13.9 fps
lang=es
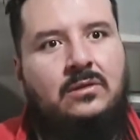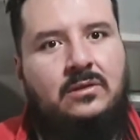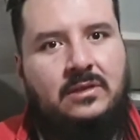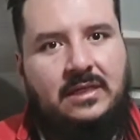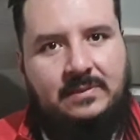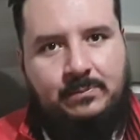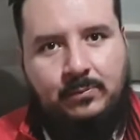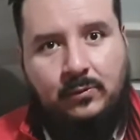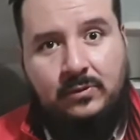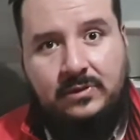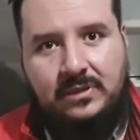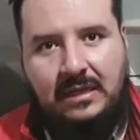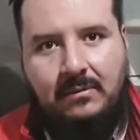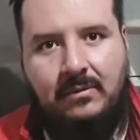
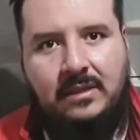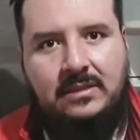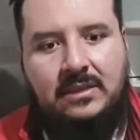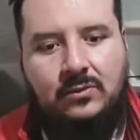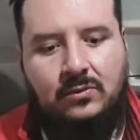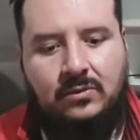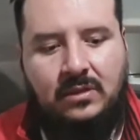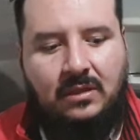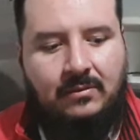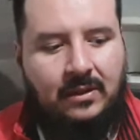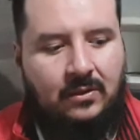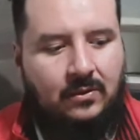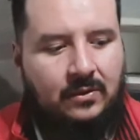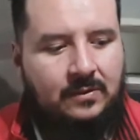responsable, ese es un
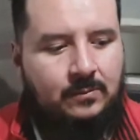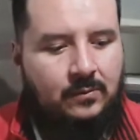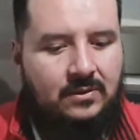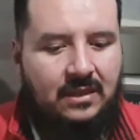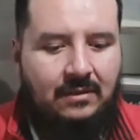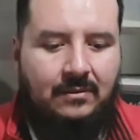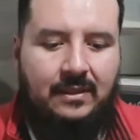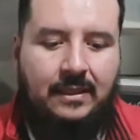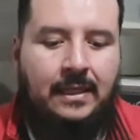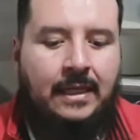trabajo responsable.